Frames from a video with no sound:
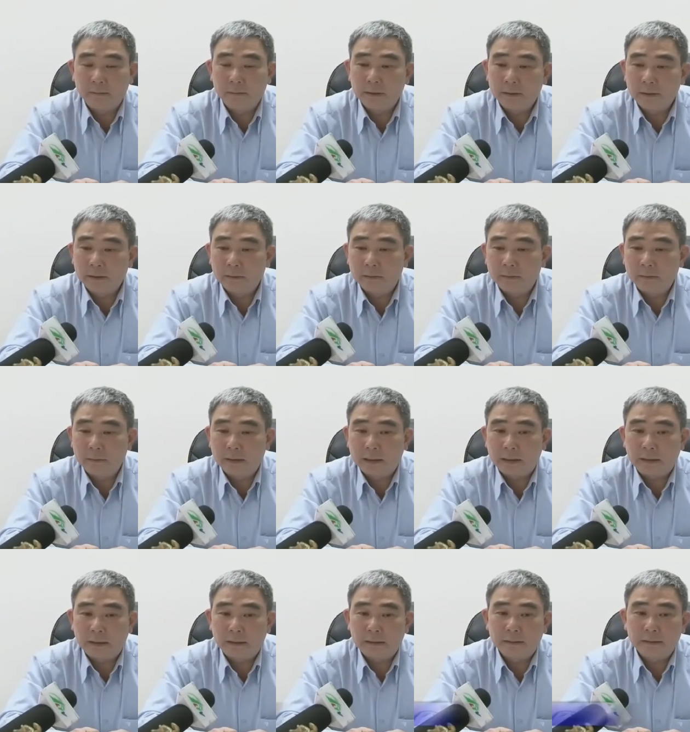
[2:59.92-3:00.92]
Công Thương cũng
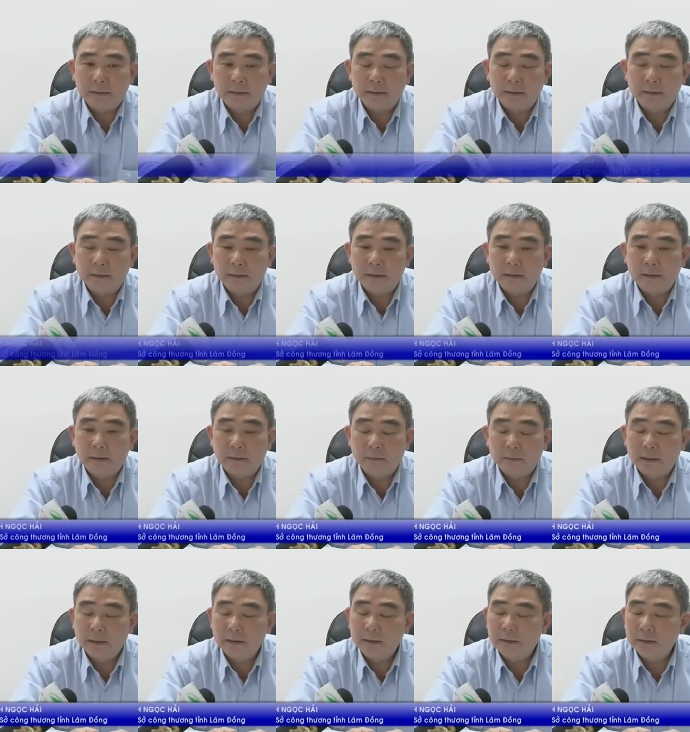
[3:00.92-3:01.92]
đã xây dựng nhiều
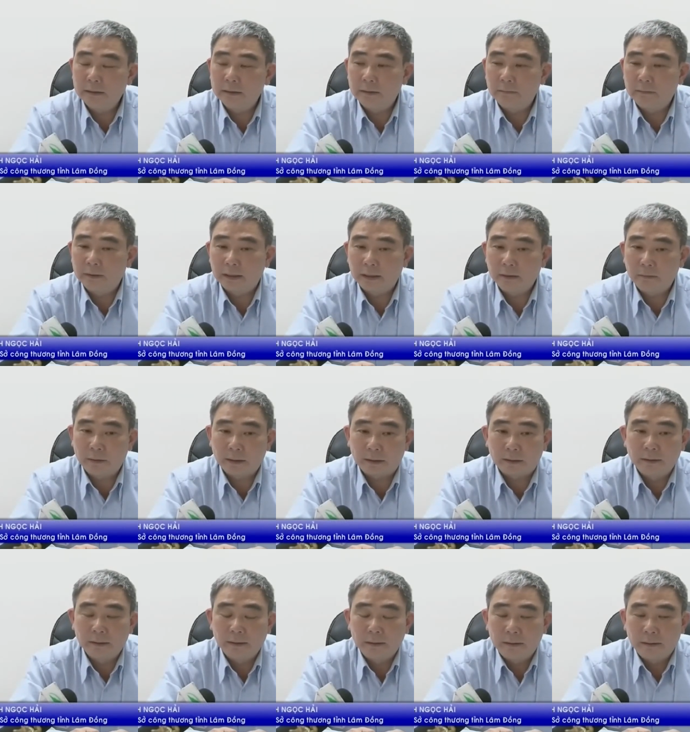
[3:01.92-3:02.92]
những cái chương trình và kế hoạch
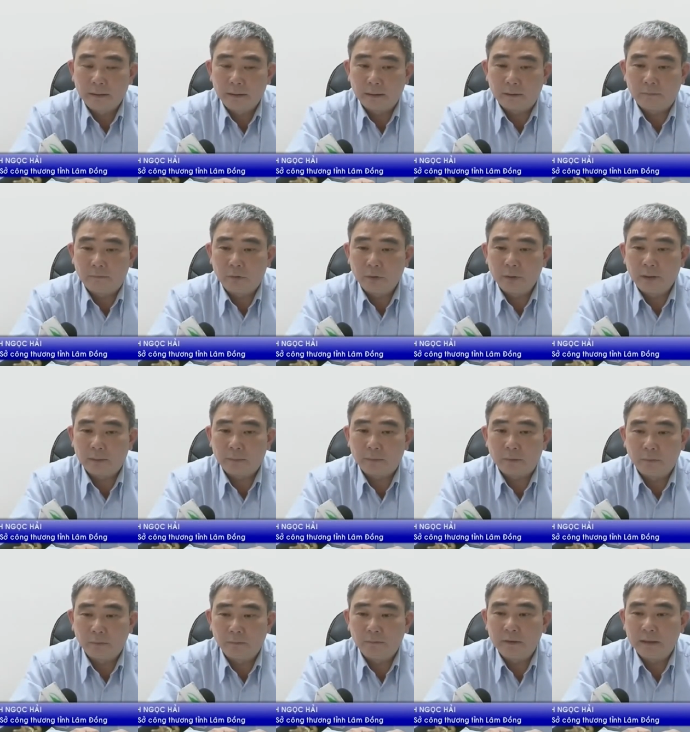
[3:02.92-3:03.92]
phối hợp
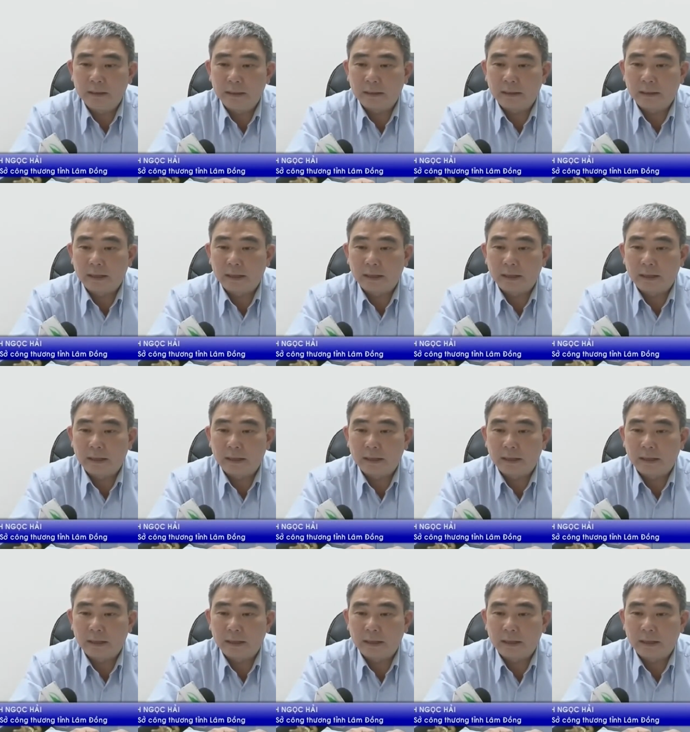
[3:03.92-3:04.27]
cùng với lại